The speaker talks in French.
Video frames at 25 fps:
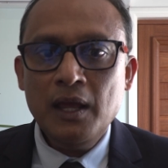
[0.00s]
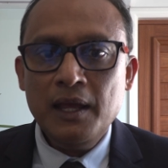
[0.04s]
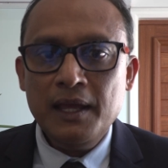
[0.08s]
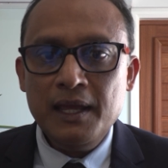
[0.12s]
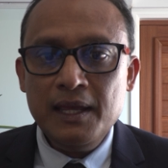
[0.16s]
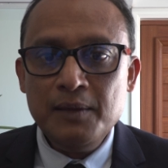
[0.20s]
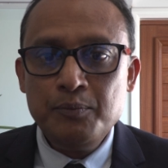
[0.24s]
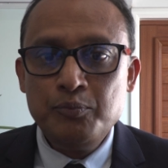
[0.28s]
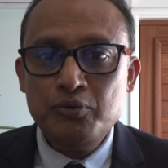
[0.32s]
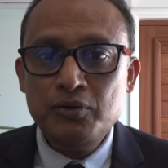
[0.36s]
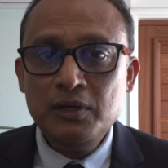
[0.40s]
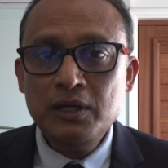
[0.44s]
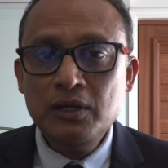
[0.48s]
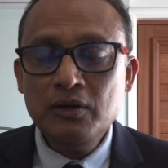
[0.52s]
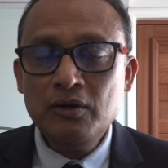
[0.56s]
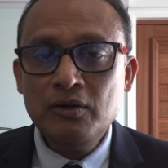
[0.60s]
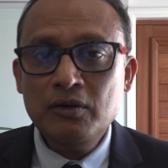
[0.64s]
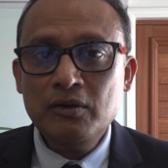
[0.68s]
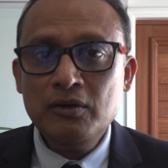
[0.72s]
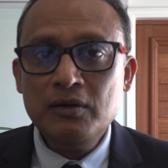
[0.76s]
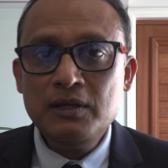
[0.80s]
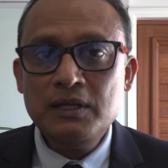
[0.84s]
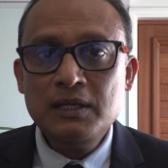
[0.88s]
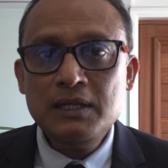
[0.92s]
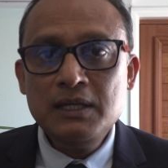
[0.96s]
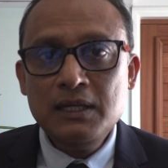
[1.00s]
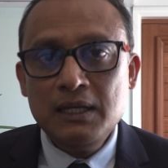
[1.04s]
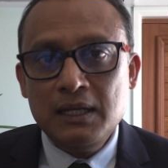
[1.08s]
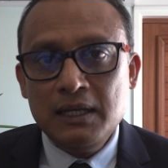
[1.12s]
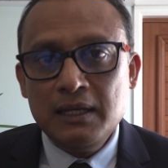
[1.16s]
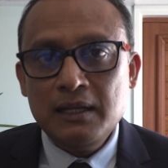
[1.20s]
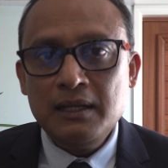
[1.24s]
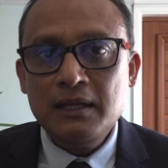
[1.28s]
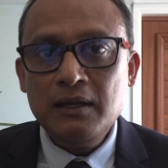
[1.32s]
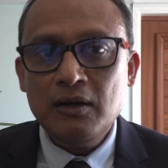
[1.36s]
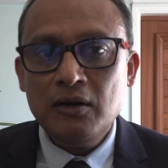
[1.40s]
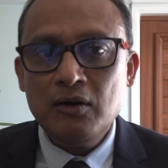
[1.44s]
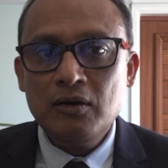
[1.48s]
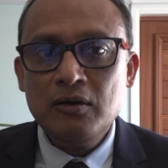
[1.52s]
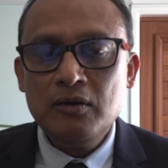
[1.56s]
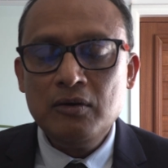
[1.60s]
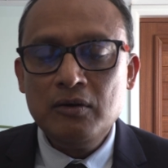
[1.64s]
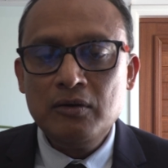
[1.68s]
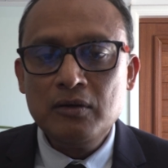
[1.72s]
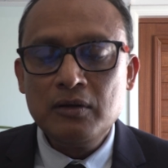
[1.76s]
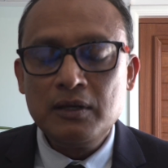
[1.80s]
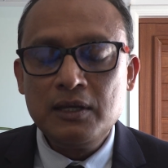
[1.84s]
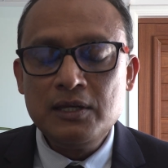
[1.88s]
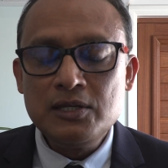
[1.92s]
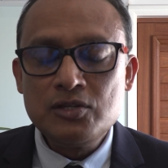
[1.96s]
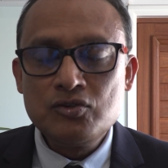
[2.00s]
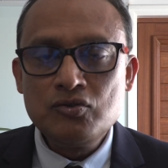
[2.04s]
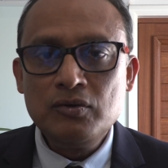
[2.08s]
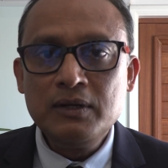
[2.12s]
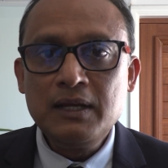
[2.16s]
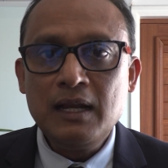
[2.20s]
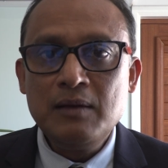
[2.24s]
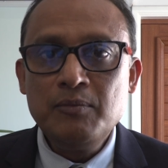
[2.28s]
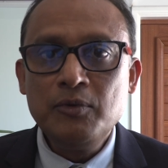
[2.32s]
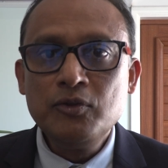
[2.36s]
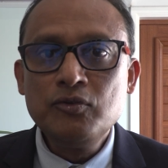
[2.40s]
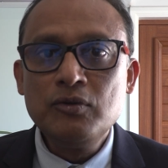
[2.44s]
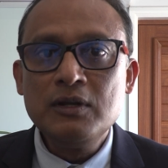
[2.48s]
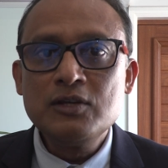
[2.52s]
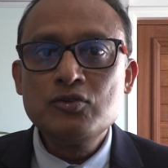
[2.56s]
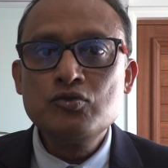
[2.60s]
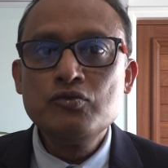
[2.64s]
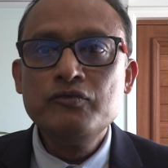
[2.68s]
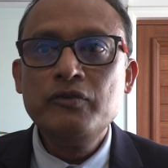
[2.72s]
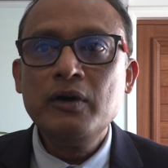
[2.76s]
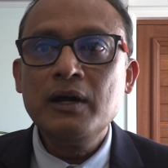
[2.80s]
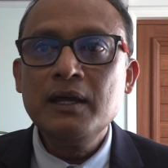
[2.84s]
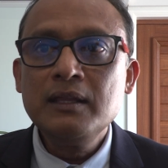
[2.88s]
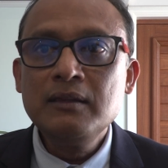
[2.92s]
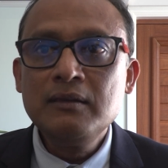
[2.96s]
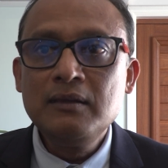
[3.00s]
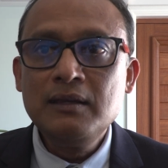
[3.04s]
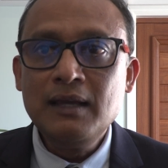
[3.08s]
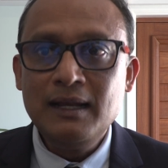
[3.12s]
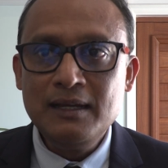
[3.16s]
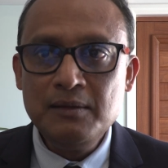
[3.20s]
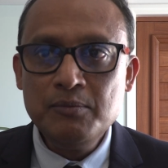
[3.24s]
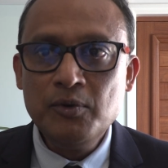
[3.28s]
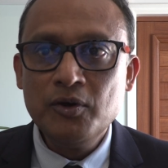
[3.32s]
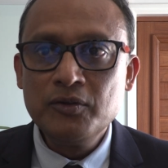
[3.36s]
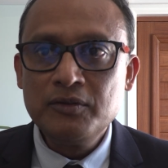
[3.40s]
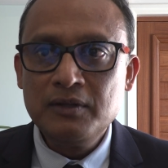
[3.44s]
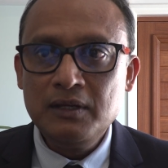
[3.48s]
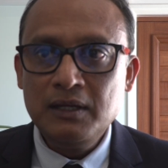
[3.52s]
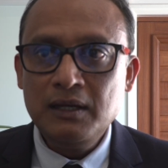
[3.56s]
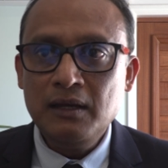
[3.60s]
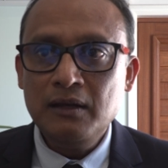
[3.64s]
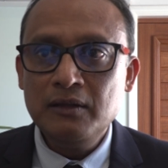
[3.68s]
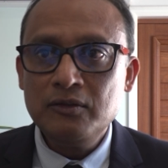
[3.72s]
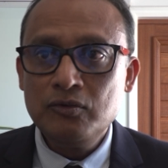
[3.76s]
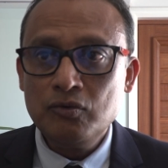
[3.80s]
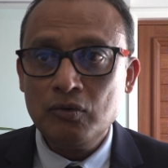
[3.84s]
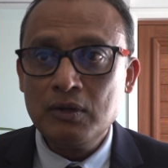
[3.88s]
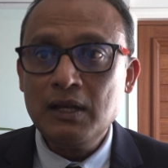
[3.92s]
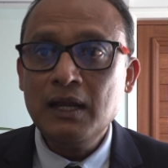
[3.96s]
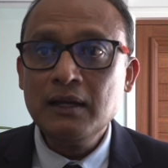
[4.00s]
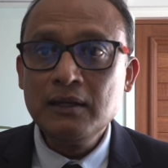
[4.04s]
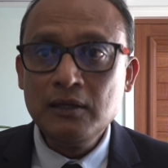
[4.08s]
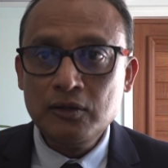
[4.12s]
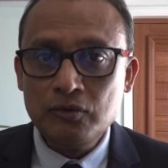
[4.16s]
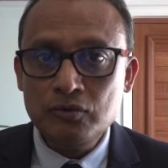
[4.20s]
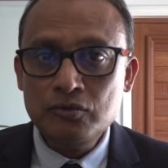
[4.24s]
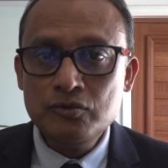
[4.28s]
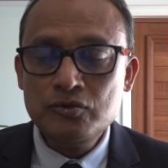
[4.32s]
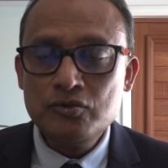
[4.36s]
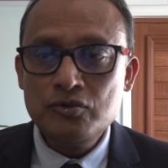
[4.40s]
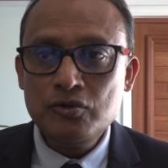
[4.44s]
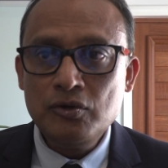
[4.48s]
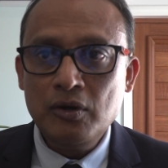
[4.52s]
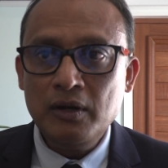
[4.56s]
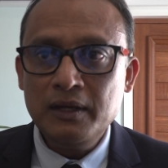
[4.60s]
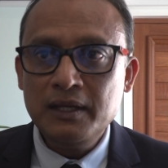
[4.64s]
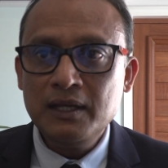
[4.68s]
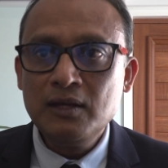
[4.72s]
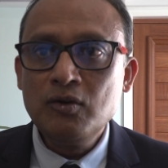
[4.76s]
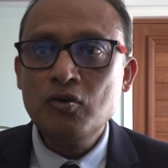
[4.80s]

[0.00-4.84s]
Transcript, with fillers: Et puis, euh, il est question également de la souveraineté alimentaire, donc l'agriculture, et